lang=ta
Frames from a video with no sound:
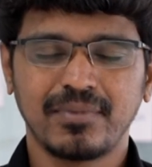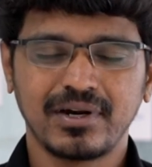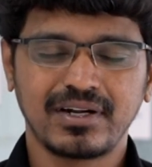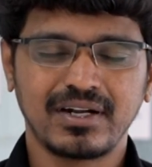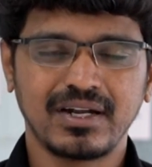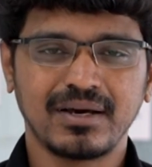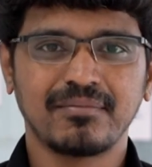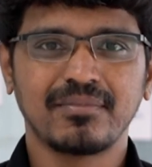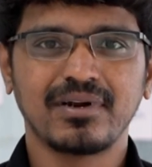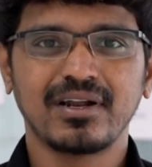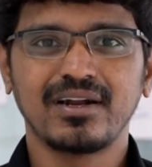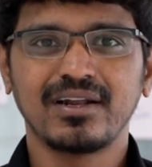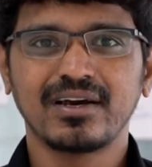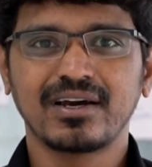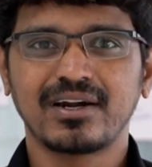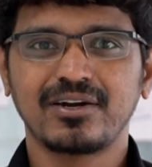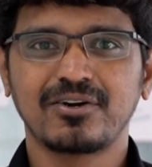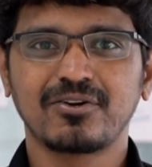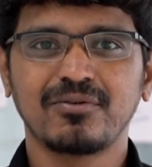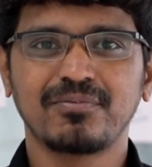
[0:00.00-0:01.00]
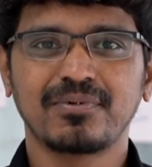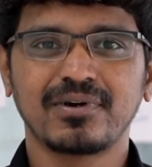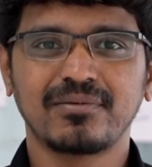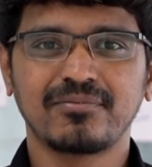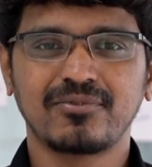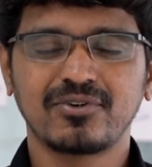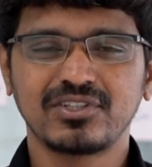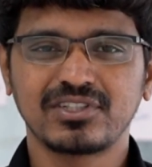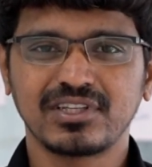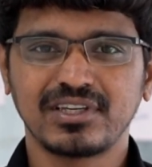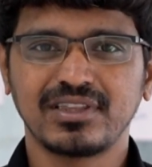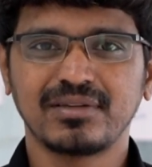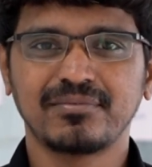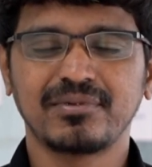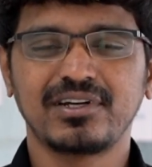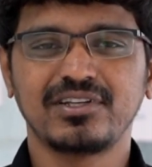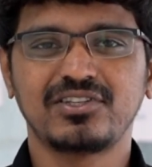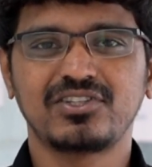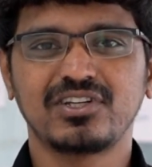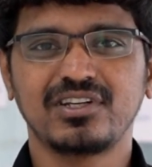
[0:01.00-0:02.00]
பட் நம்மளால் கண்ட்ரோல் பண்ண முடிஞ்ச இந்த
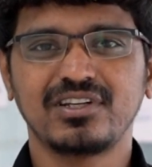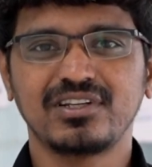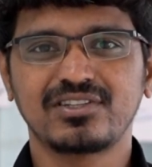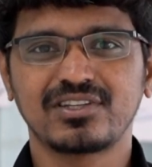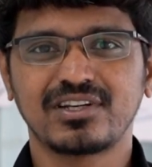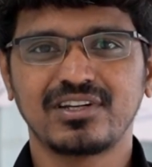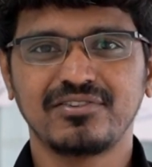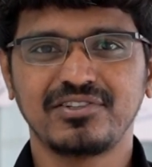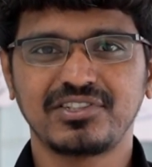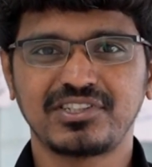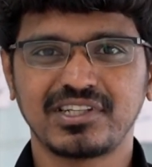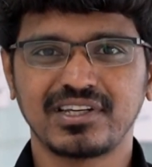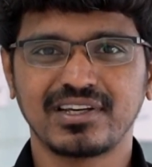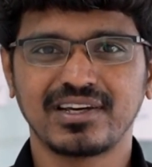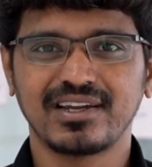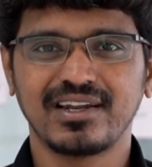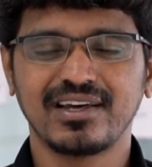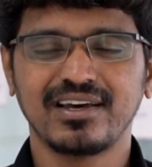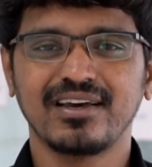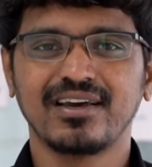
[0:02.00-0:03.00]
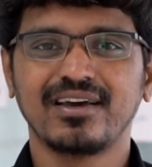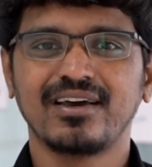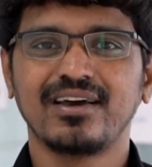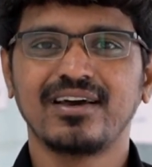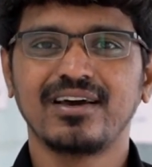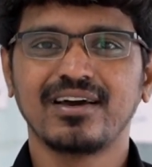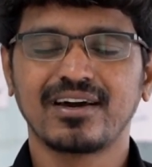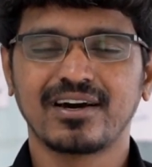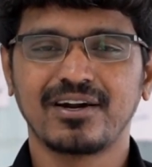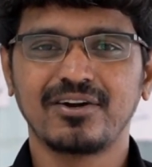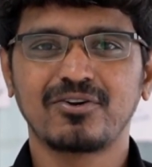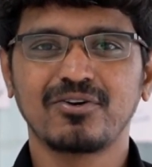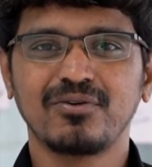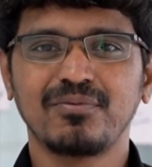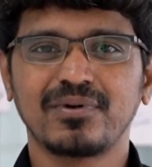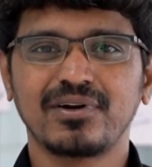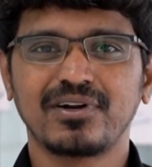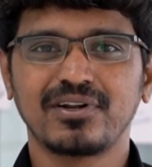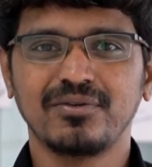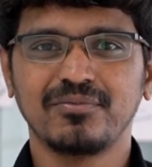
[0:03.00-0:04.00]
மாதிரி சின்ன சின்ன விஷயங்களை
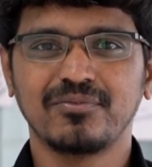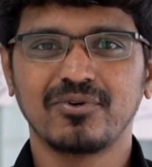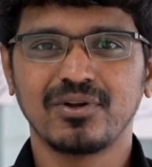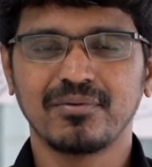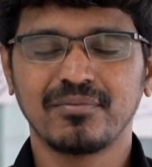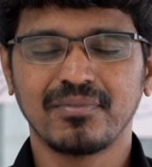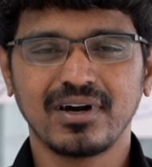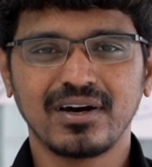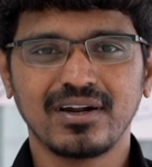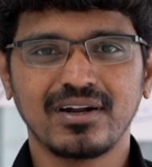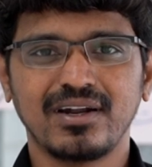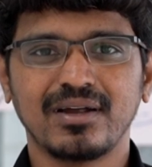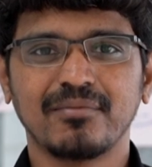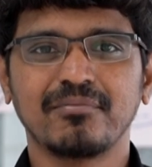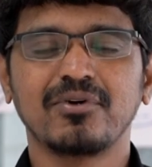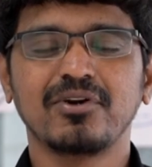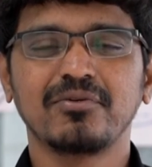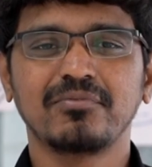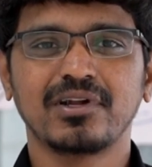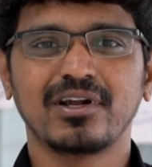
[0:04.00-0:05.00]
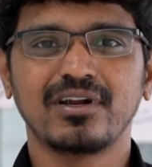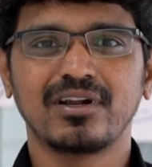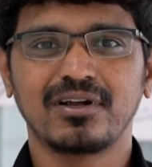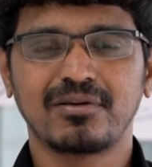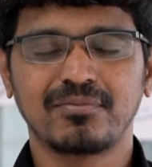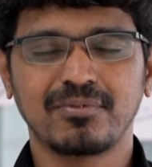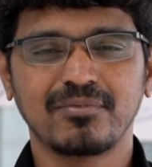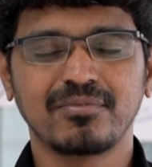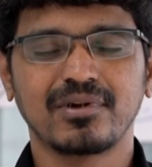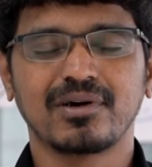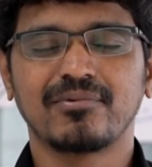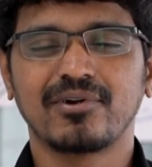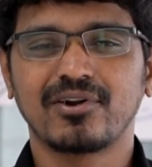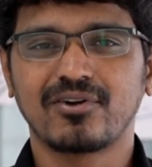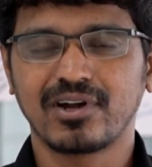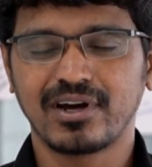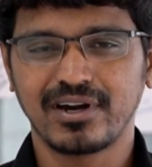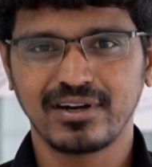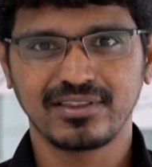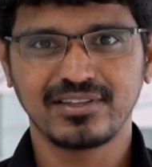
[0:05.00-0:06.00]
கண்ட்ரோல் பண்ணுறது மூலமாக நம்மளும் நல்லா இருப்போம்
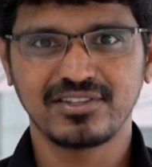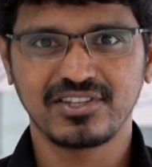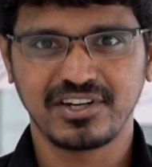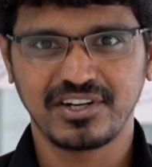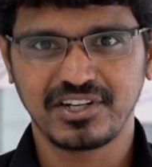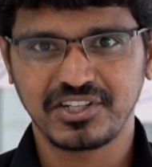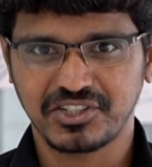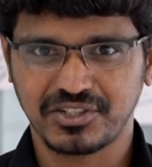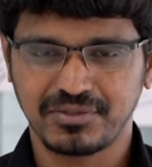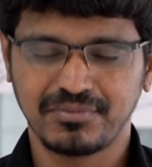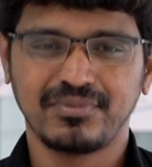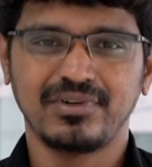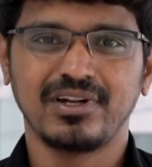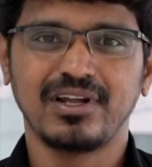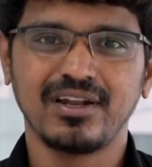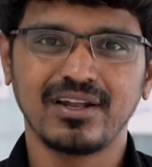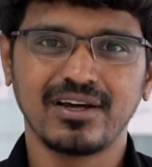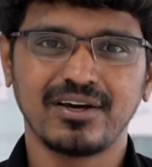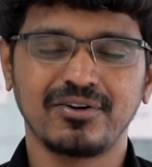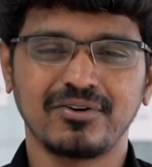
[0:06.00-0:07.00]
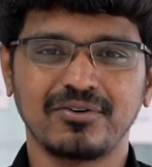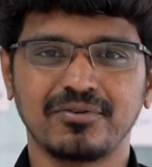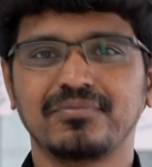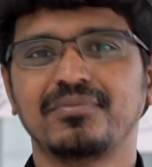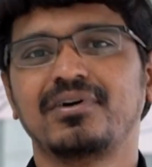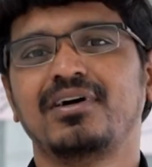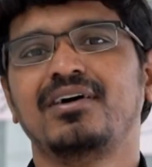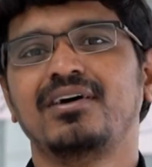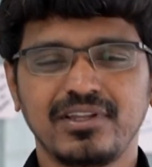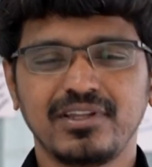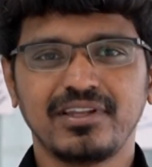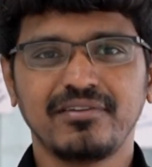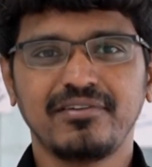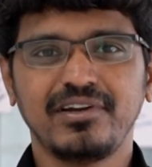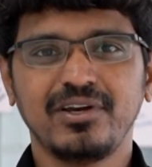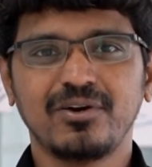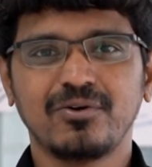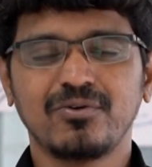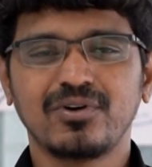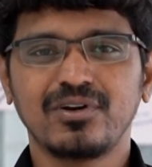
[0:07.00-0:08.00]
நம்மளோட அடுத்த ஜென்ரேஷனும் நல்லா இருக்கும் ஸோ இந்த
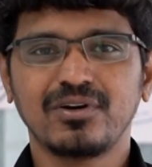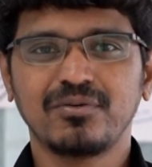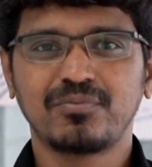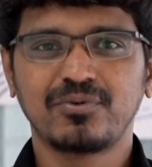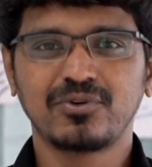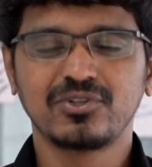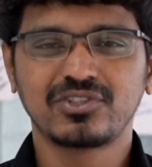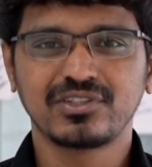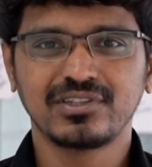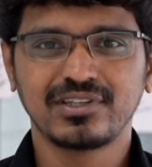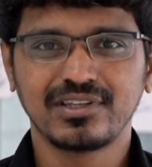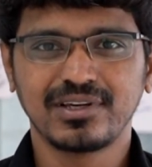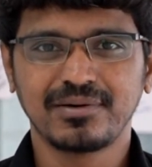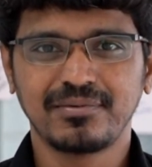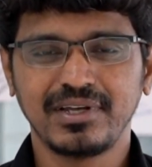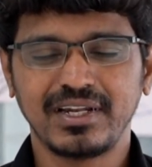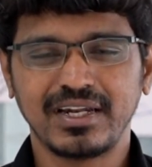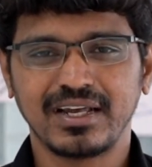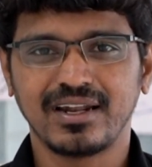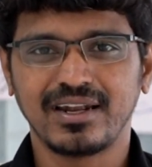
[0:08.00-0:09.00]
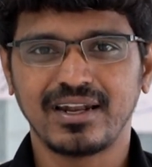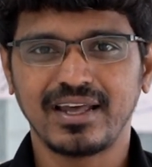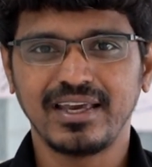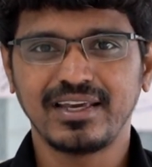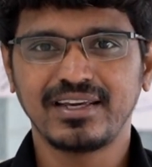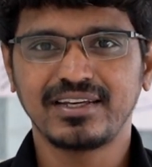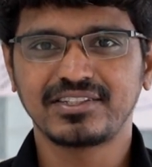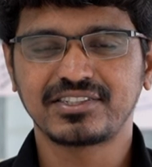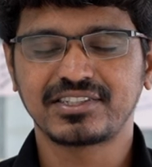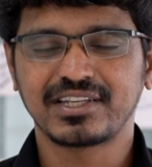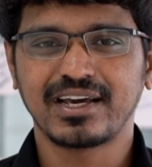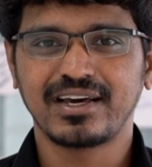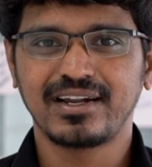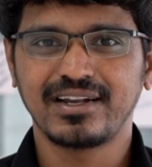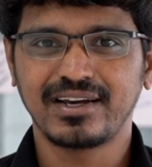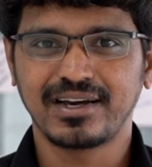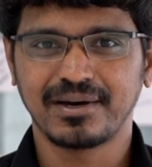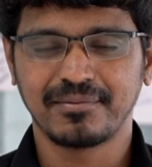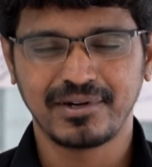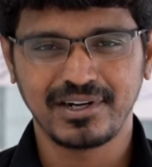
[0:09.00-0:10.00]
வீடியோ உங்களுக்கு பிடிச்சிருந்தது அப்படின்னா லைக்கு
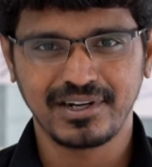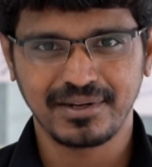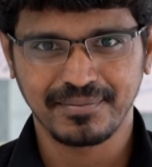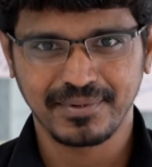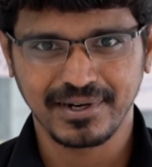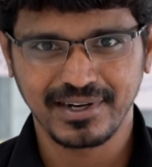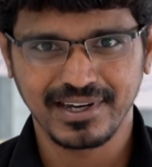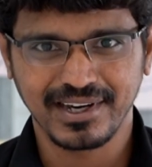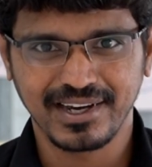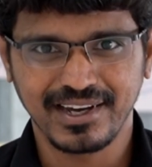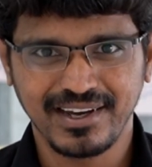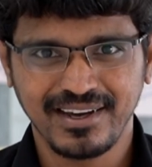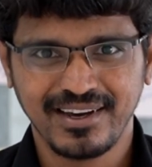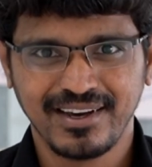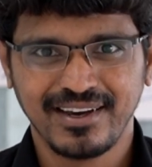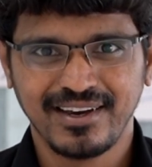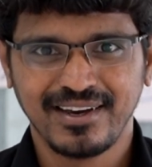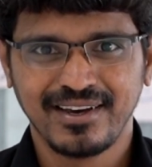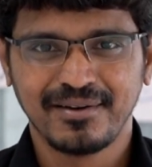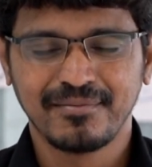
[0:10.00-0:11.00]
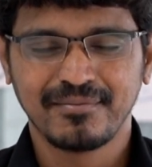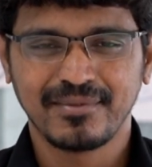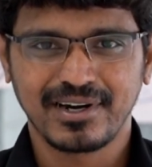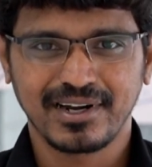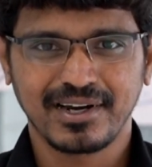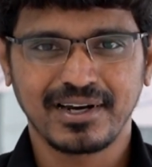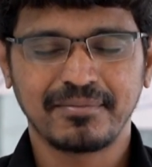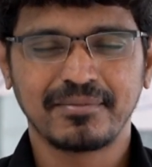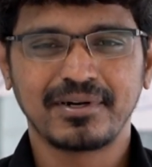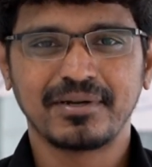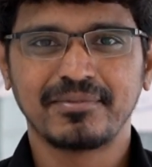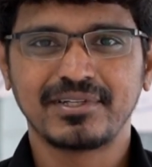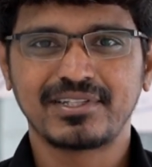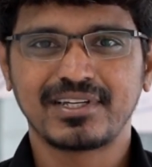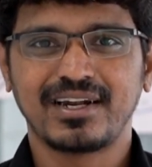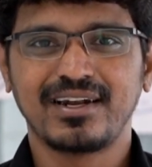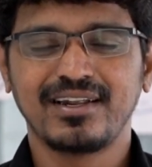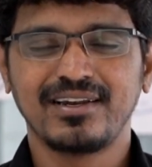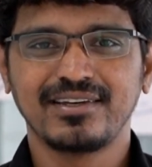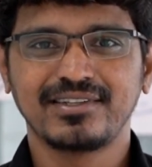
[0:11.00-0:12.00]
ஷேரு கமெண்ட்டு பண்ணுங்கள் மறக்காமல் நம்ம
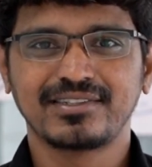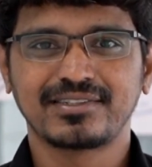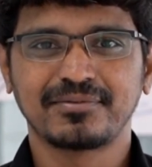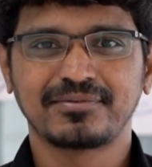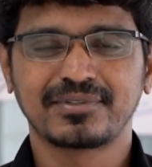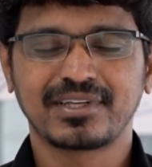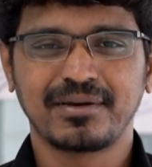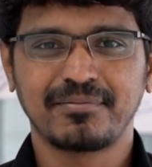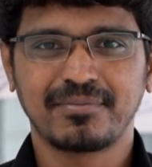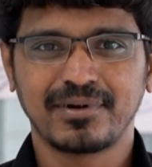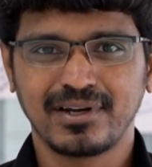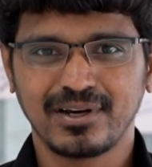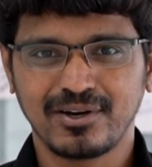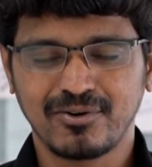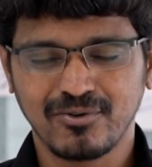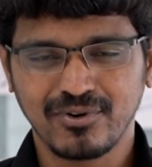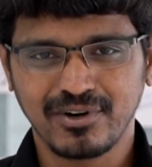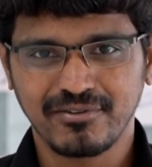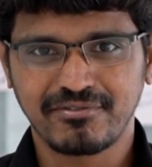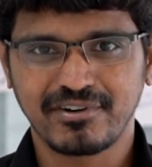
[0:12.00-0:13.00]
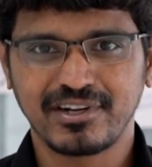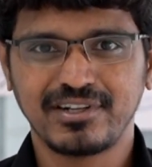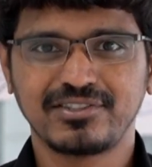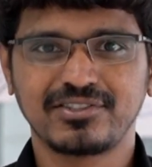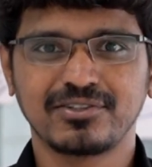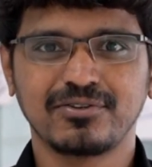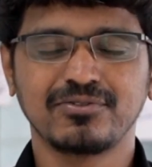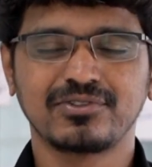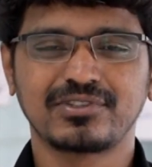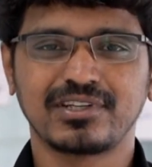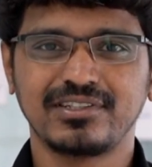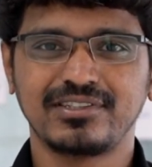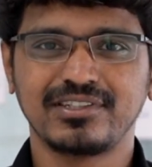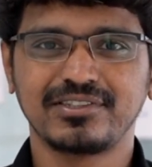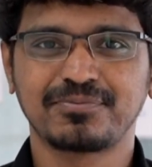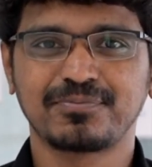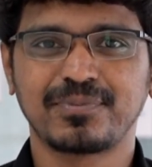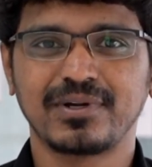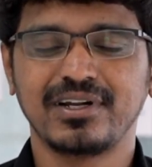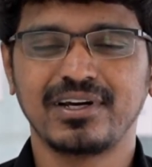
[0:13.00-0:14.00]
சேனலுக்கு சப்ஸ்கிரைப் பண்ணுங்கள் உங்கள் ஃப்ரெண்ட்ஸுக்கும்
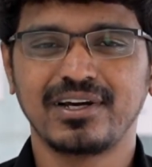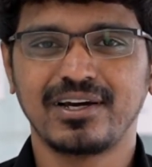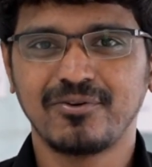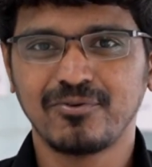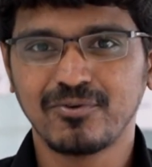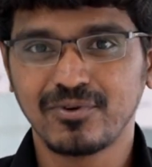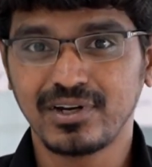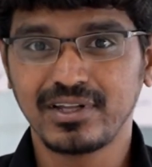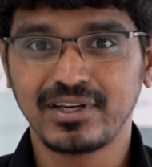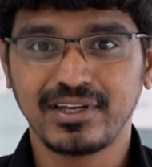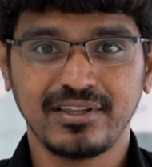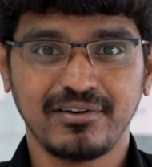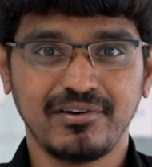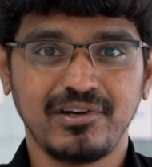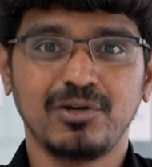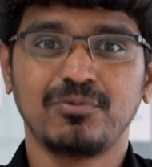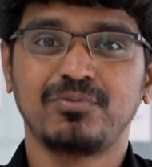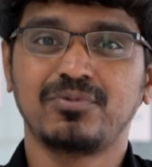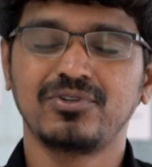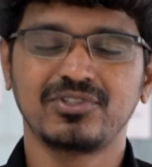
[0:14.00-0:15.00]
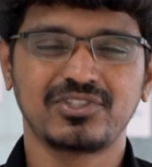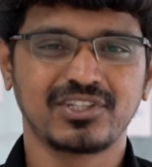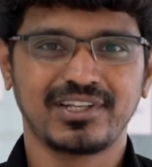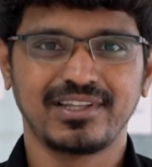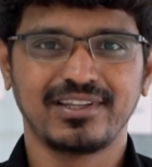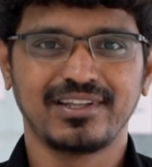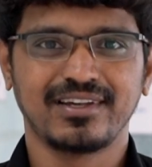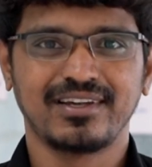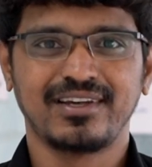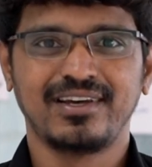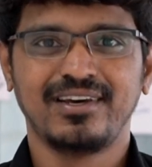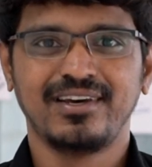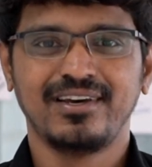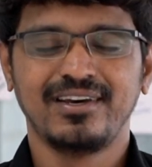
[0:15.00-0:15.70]
சஜஸ்ட் பண்ணுங்கள் உங்களுக்கு இந்த வீடியோ பிடிச்சிருந்தா